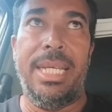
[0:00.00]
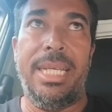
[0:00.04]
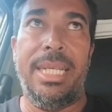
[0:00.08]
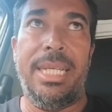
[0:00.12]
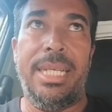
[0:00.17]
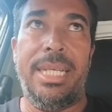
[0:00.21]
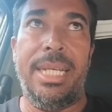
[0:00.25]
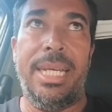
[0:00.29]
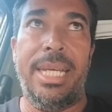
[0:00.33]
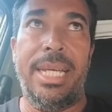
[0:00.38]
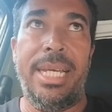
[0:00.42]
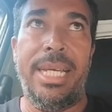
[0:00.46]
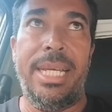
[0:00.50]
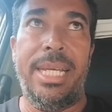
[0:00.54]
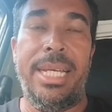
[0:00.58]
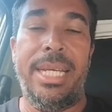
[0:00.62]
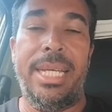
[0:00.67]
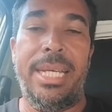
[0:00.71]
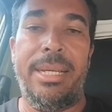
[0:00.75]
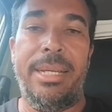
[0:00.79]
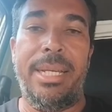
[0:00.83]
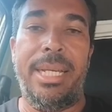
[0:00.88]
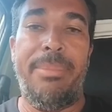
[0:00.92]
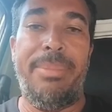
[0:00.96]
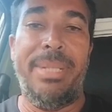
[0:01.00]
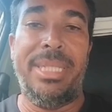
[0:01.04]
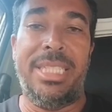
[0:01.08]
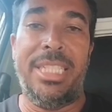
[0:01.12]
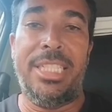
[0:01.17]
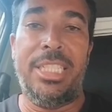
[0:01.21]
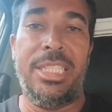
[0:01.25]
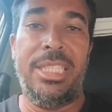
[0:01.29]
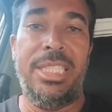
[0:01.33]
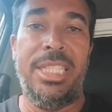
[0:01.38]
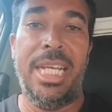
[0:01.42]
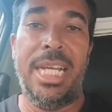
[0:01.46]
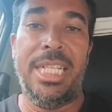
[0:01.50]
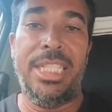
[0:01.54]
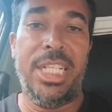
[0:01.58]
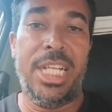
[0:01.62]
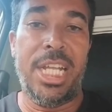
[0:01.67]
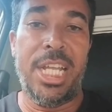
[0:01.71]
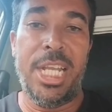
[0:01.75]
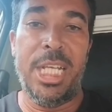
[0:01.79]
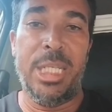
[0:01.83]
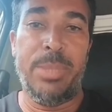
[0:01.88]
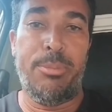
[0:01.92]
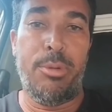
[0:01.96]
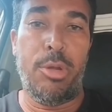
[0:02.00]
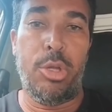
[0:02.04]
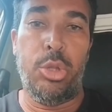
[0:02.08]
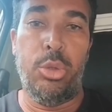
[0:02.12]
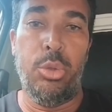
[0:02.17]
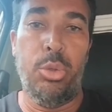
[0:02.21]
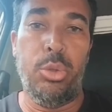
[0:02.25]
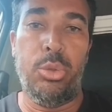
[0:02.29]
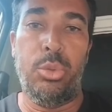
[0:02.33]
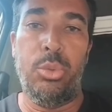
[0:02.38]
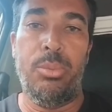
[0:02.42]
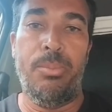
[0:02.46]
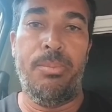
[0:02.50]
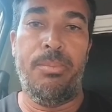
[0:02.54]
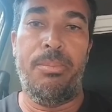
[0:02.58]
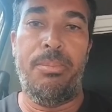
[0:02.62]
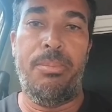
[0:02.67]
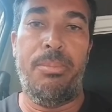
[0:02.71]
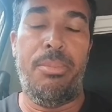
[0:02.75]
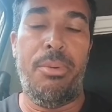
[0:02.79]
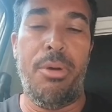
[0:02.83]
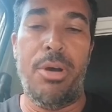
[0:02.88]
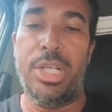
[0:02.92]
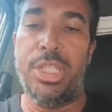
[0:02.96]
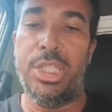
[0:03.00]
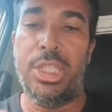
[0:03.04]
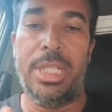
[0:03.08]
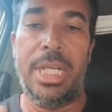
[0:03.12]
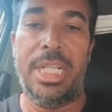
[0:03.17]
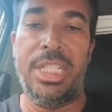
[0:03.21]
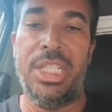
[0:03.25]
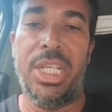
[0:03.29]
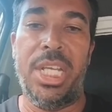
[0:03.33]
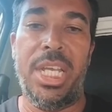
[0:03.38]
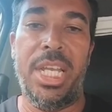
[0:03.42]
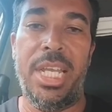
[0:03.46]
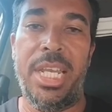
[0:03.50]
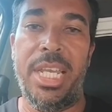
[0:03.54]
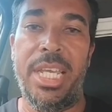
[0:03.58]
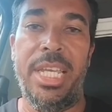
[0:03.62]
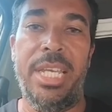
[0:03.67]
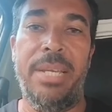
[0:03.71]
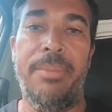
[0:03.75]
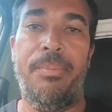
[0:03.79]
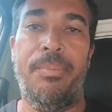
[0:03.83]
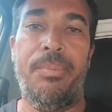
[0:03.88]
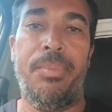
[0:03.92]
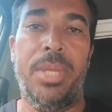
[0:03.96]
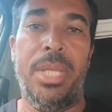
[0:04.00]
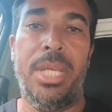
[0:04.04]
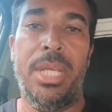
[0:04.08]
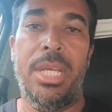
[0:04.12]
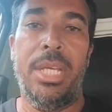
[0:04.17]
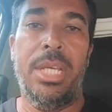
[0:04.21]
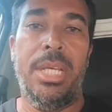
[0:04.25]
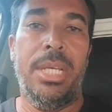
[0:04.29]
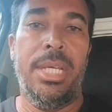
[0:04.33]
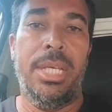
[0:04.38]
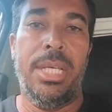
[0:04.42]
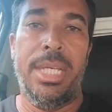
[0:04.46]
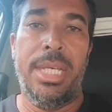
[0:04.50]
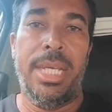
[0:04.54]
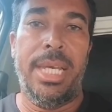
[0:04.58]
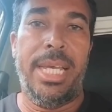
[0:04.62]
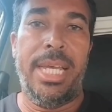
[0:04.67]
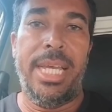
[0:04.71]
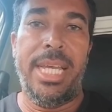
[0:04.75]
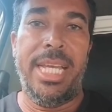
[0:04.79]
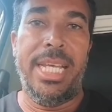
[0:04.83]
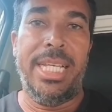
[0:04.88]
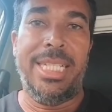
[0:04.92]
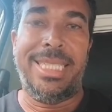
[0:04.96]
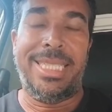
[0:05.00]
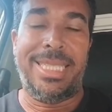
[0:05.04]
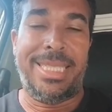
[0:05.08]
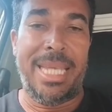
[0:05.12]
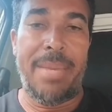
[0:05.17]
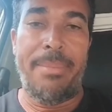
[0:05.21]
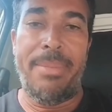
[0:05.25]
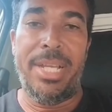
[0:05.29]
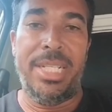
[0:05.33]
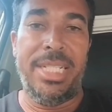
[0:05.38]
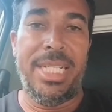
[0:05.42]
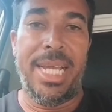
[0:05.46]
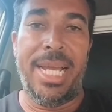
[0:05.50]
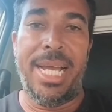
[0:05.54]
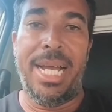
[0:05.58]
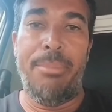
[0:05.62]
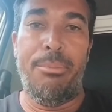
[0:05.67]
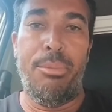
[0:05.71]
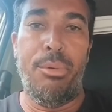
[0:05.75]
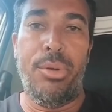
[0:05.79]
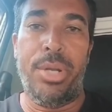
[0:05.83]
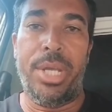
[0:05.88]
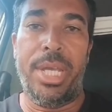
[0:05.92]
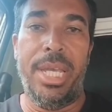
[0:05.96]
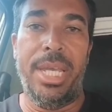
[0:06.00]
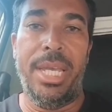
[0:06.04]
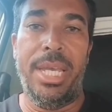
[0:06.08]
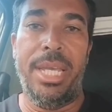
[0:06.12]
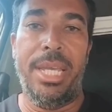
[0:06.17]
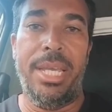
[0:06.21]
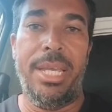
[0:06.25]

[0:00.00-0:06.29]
é, e precisa de adquirir esse produto, pode adquirir é, sem medo de errar, porque